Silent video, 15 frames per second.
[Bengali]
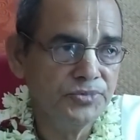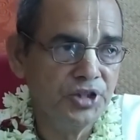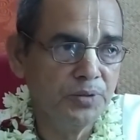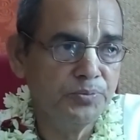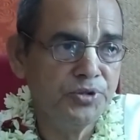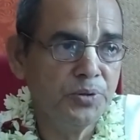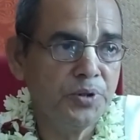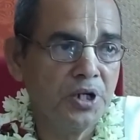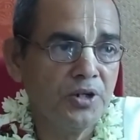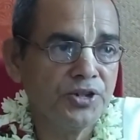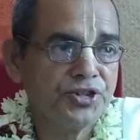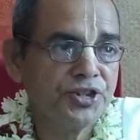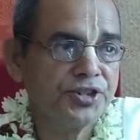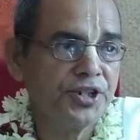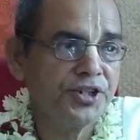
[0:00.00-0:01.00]
দেবদেবীরা
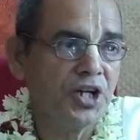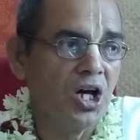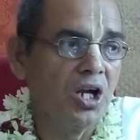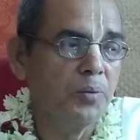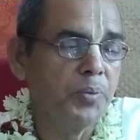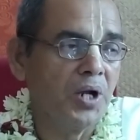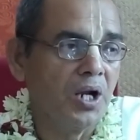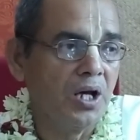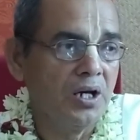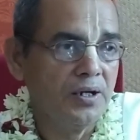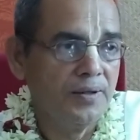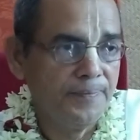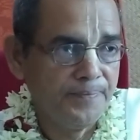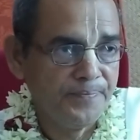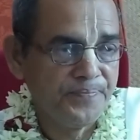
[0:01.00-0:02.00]
হচ্ছে তার ডালপালা
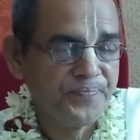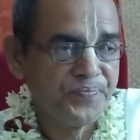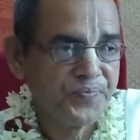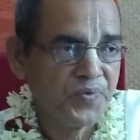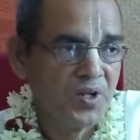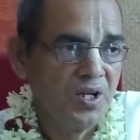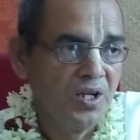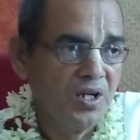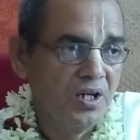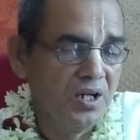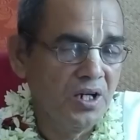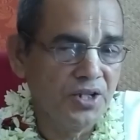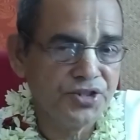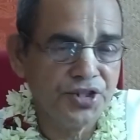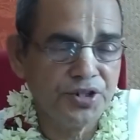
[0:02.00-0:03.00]

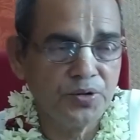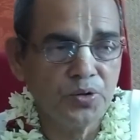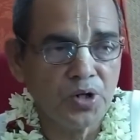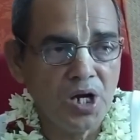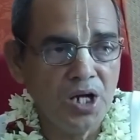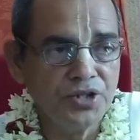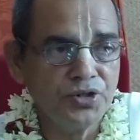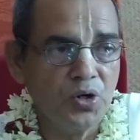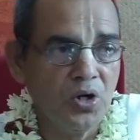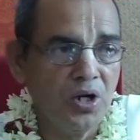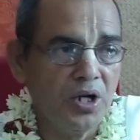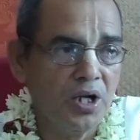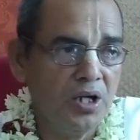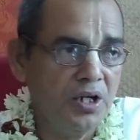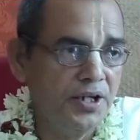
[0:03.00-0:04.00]
গাছের গোড়ায় জল
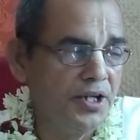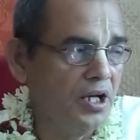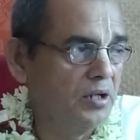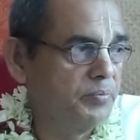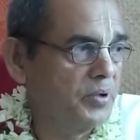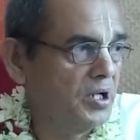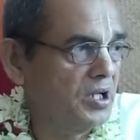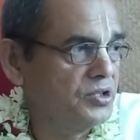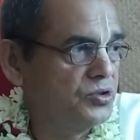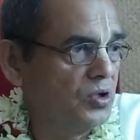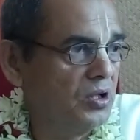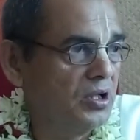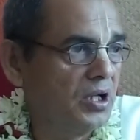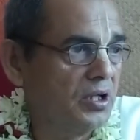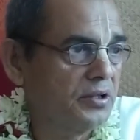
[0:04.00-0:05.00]
ঢাললে ডালপালায়
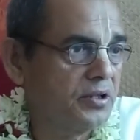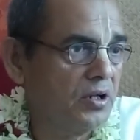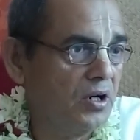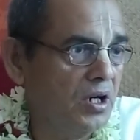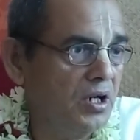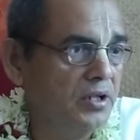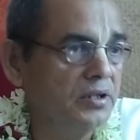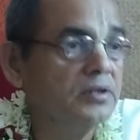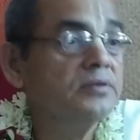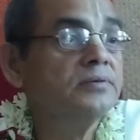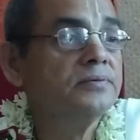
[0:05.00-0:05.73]
জল ঢালতে হয়